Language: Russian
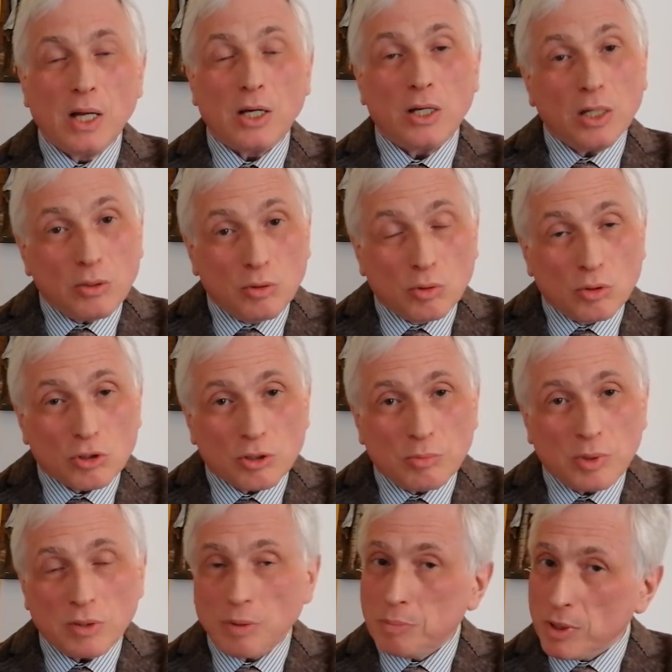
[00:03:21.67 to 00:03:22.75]
И я должен должен
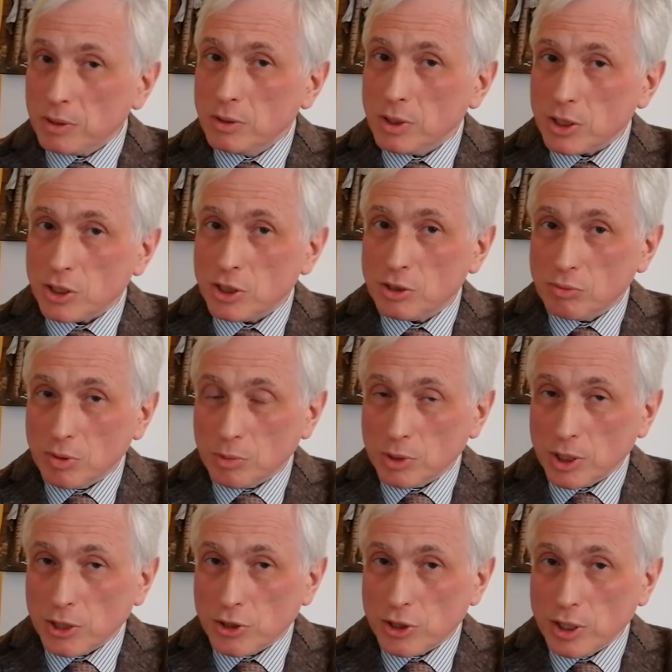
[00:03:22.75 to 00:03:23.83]
был, во-первых, доложить своему
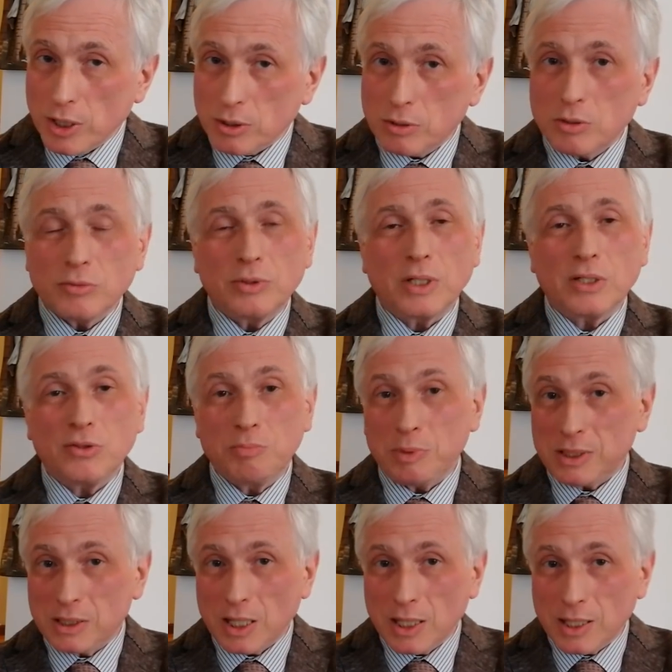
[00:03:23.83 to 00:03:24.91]
начальству, во-вторых, в
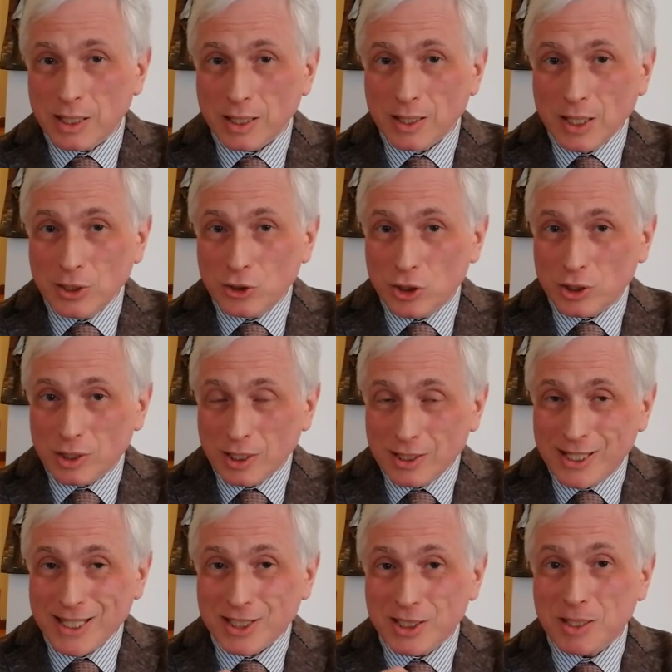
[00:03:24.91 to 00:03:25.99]
специальной
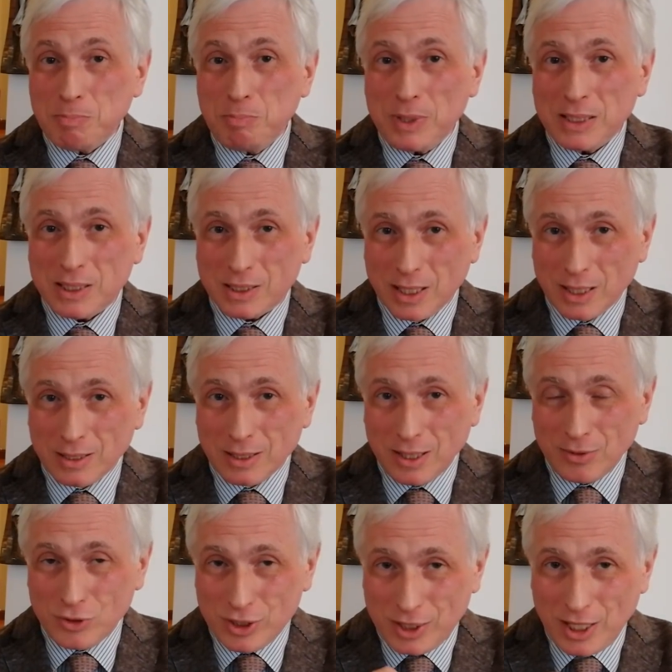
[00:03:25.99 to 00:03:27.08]
тетрадке записать
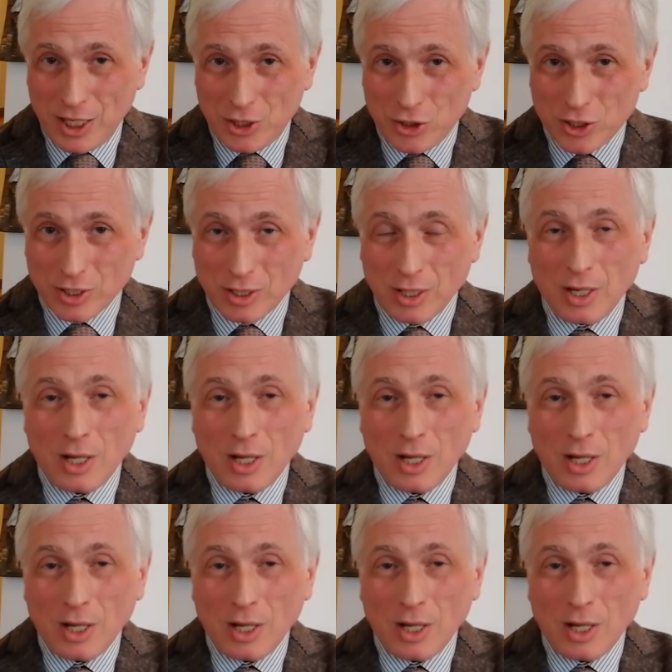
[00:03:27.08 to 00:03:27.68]
о встрече.